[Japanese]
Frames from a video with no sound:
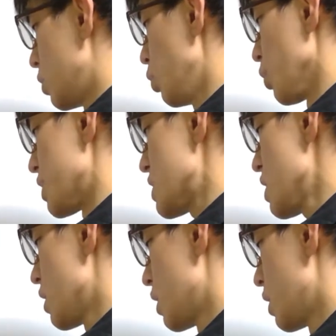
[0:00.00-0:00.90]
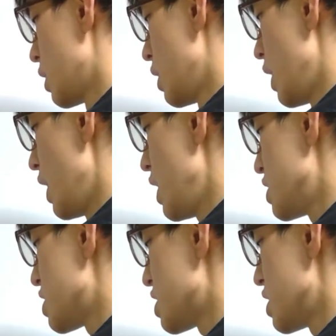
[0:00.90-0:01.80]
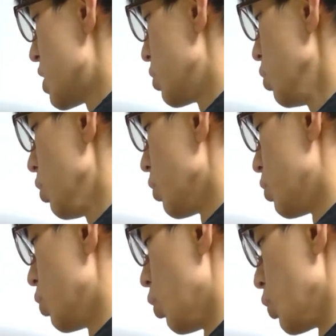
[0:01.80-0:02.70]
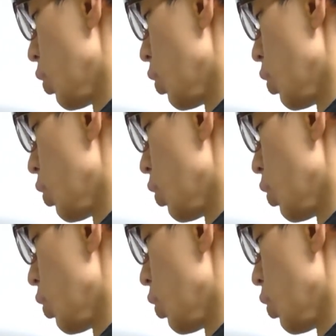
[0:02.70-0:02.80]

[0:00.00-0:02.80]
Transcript: 濃度ですね。エイチシーエル の濃